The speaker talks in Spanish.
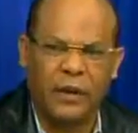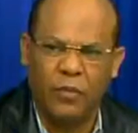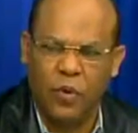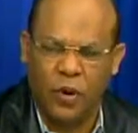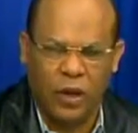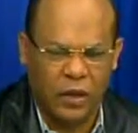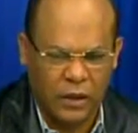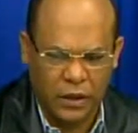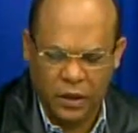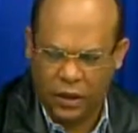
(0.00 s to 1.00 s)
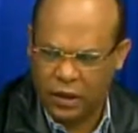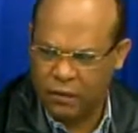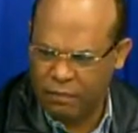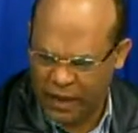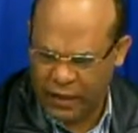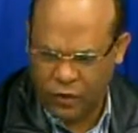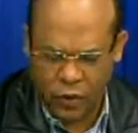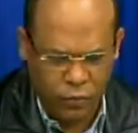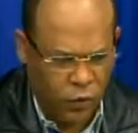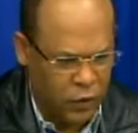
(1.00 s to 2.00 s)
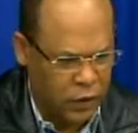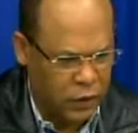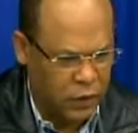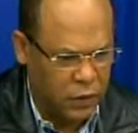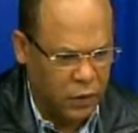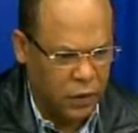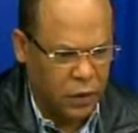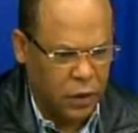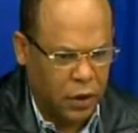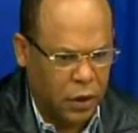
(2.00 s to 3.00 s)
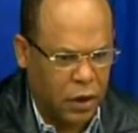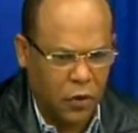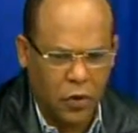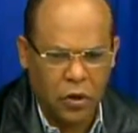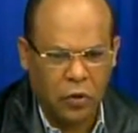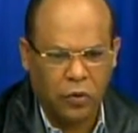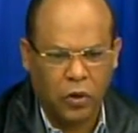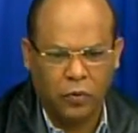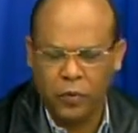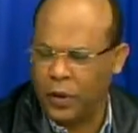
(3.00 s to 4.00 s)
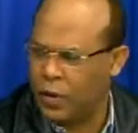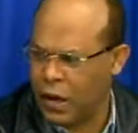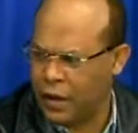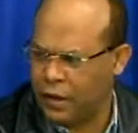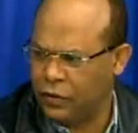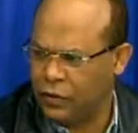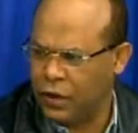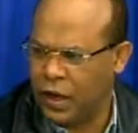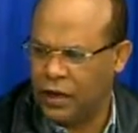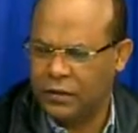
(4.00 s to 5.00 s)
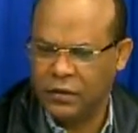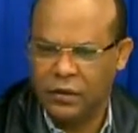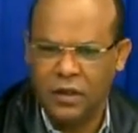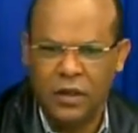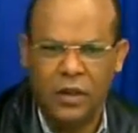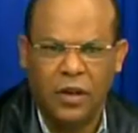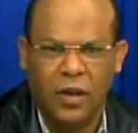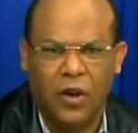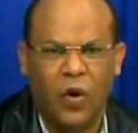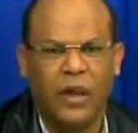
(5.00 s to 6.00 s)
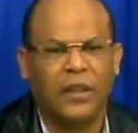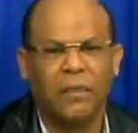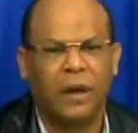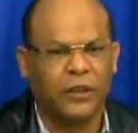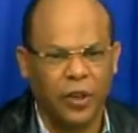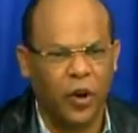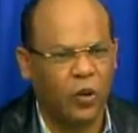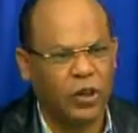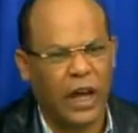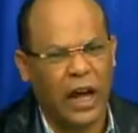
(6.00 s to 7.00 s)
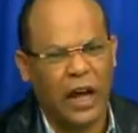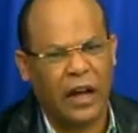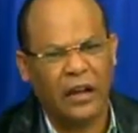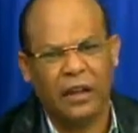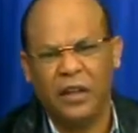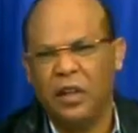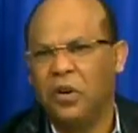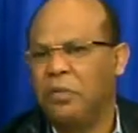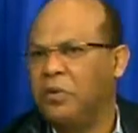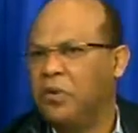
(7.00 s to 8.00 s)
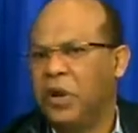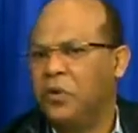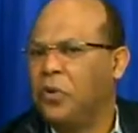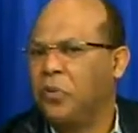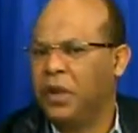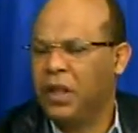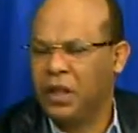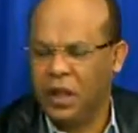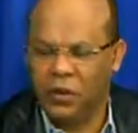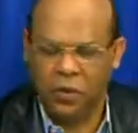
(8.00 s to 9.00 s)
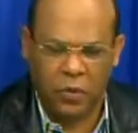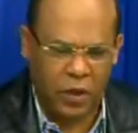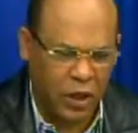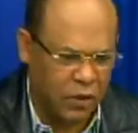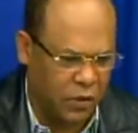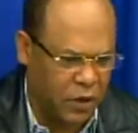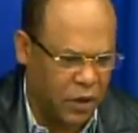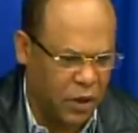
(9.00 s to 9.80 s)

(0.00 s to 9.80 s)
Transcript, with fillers: de Moca, un médico de Moca, que dijo, y lo, se subieron a las redes sociales los antipatriotas, y dijo, mencionó el nombre del grupo de ellos,